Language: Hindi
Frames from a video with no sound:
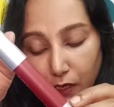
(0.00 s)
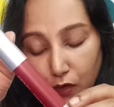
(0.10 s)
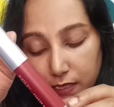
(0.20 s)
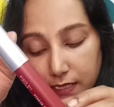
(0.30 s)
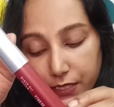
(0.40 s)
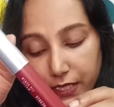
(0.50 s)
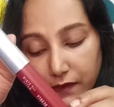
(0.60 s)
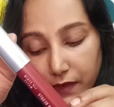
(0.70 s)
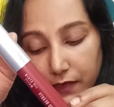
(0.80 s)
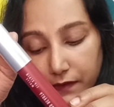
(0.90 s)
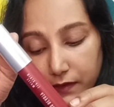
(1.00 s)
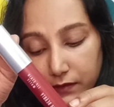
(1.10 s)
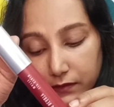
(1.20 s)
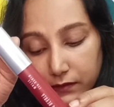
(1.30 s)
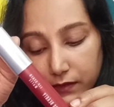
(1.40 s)
और इसकी शेल्फ लाइफ
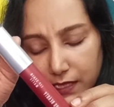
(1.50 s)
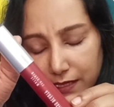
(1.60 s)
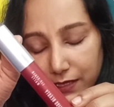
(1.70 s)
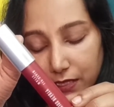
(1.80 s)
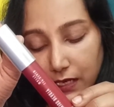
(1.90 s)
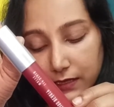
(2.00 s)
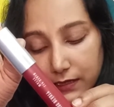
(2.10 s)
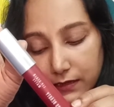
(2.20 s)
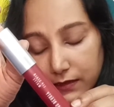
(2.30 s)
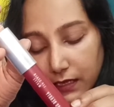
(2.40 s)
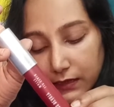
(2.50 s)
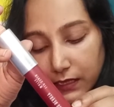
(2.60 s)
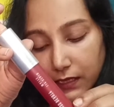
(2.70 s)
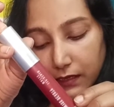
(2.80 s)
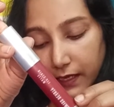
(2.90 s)
तीन से चार साल
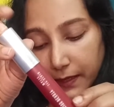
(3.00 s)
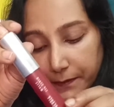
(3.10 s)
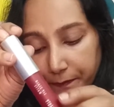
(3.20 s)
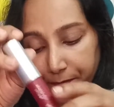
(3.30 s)
तक है